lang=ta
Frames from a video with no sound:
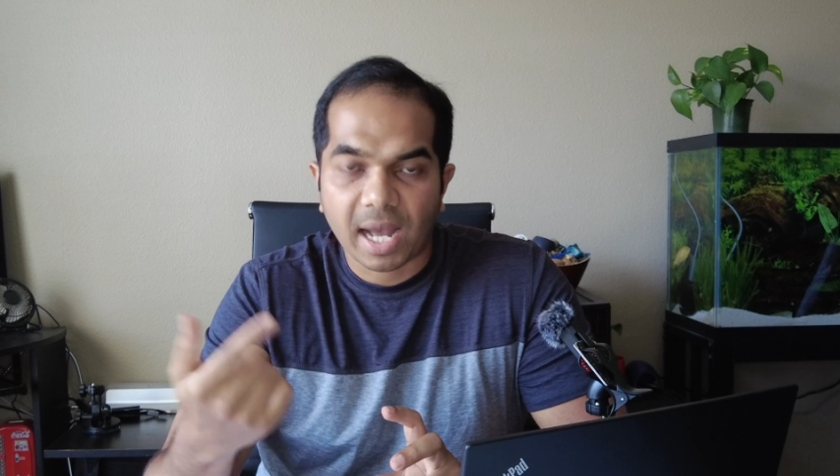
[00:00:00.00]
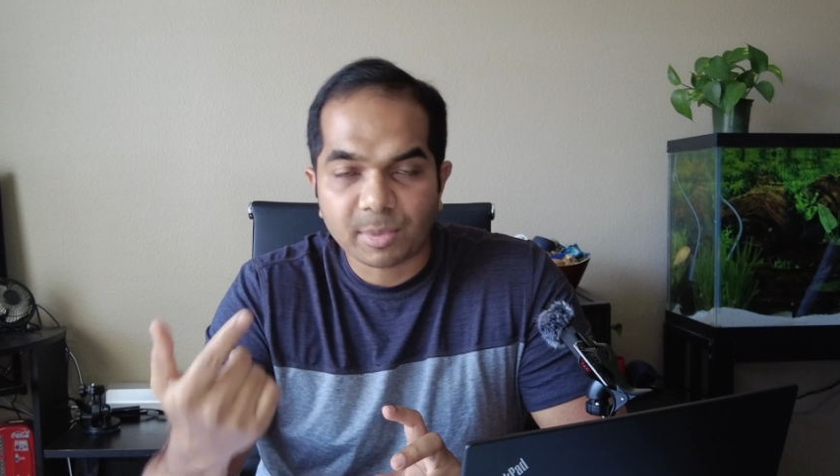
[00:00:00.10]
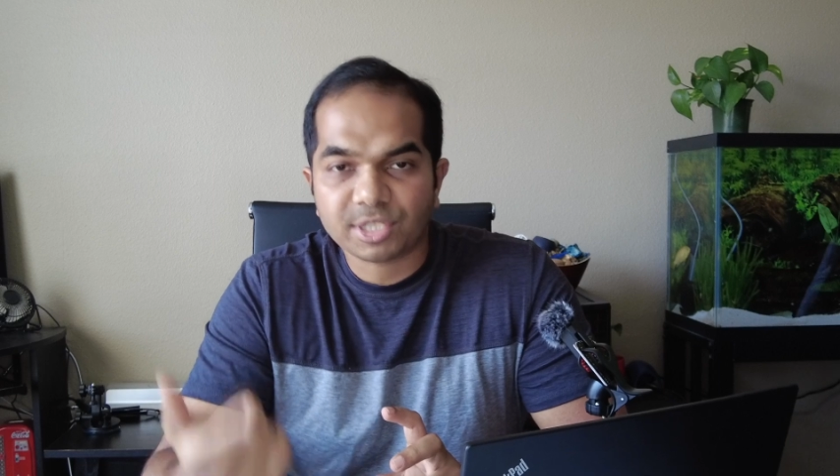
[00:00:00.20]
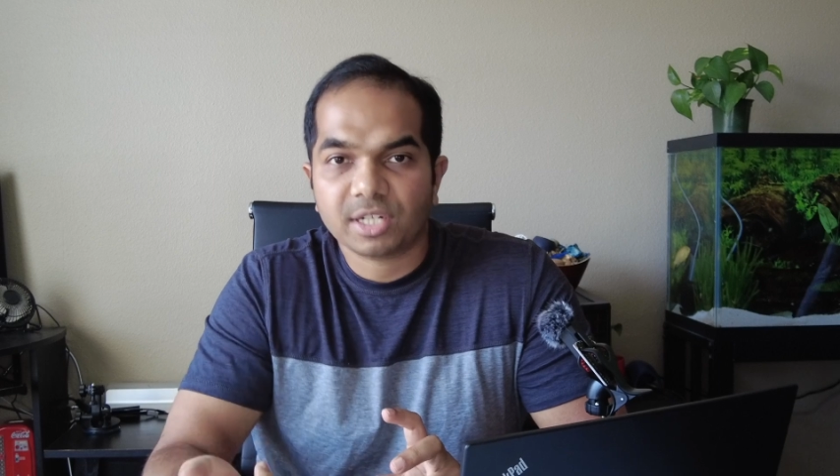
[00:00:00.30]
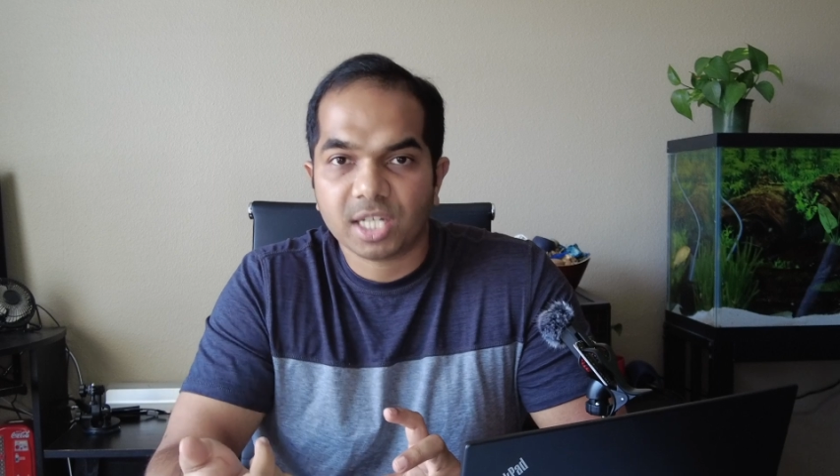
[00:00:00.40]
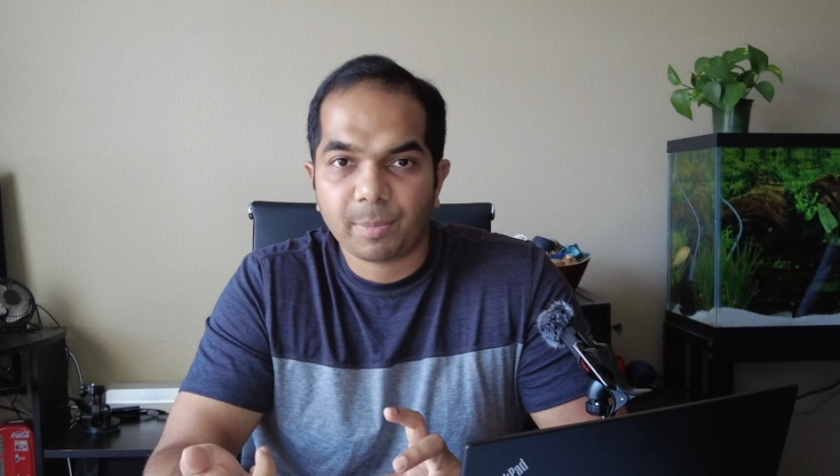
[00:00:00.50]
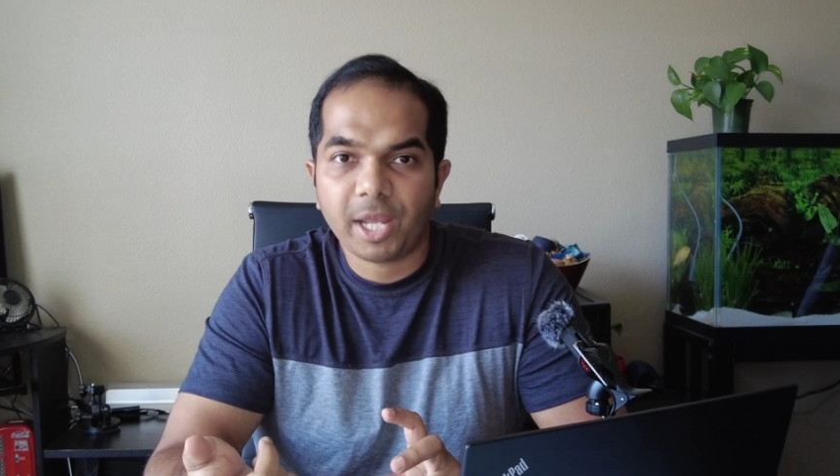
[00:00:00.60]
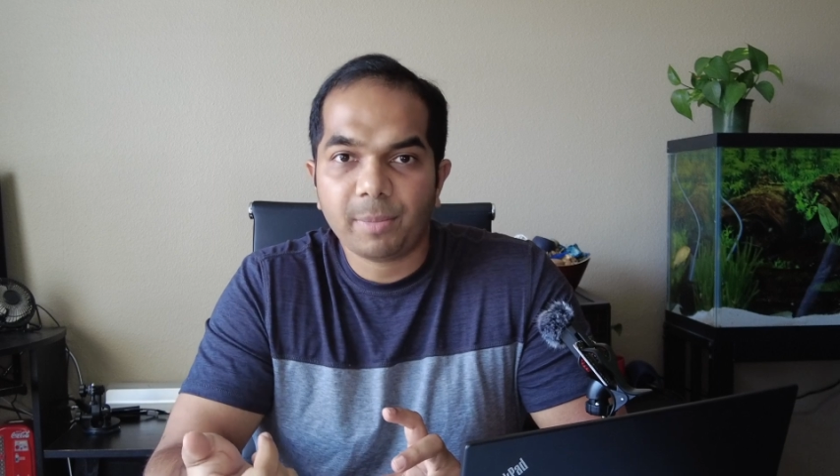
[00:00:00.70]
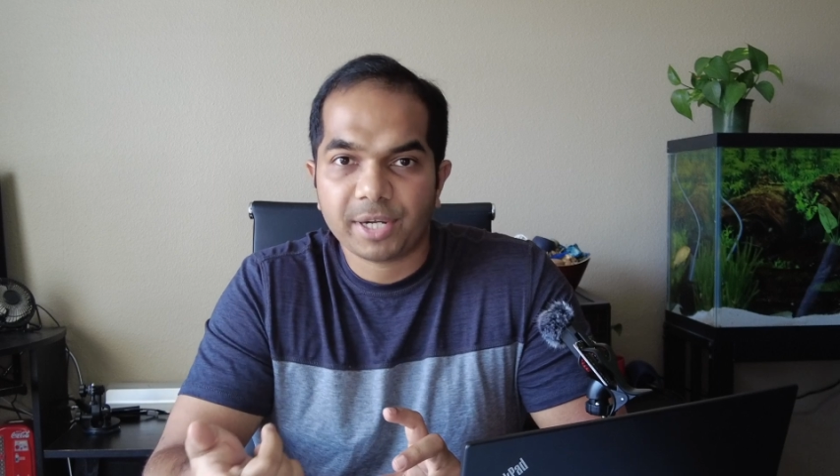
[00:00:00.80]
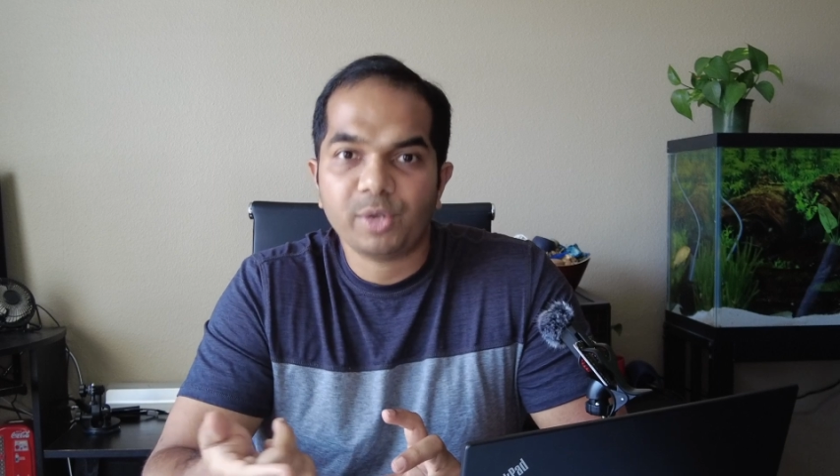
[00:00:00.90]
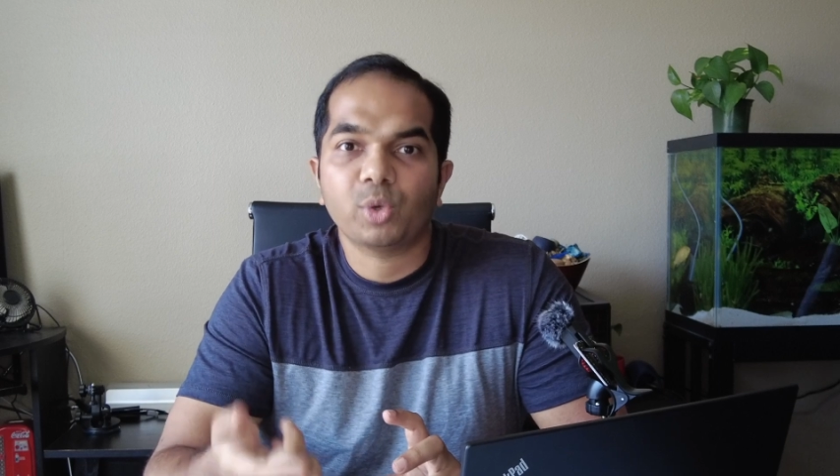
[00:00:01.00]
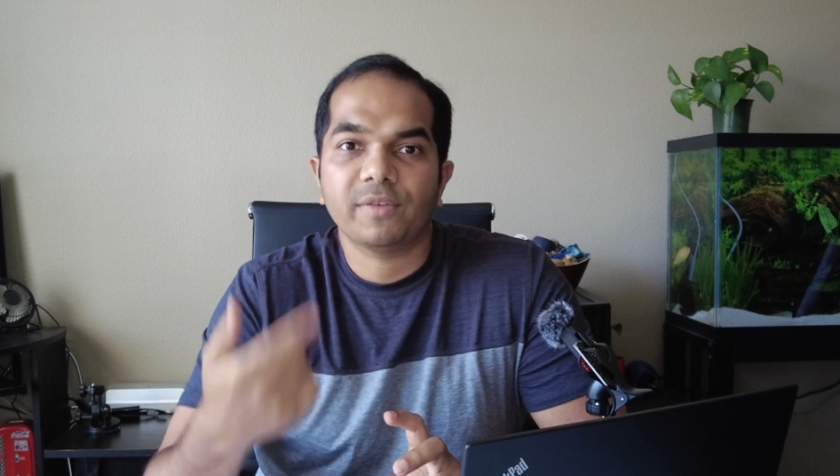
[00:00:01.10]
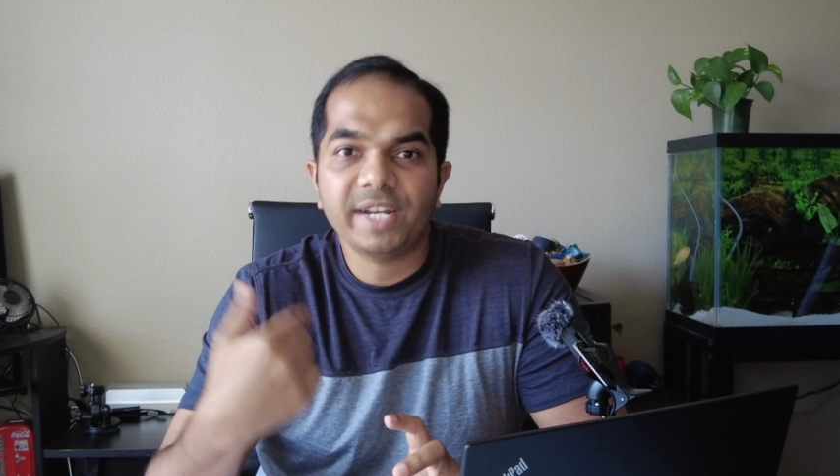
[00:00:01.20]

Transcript: அமேசானுக்கு பே பண்ணி உங்கள்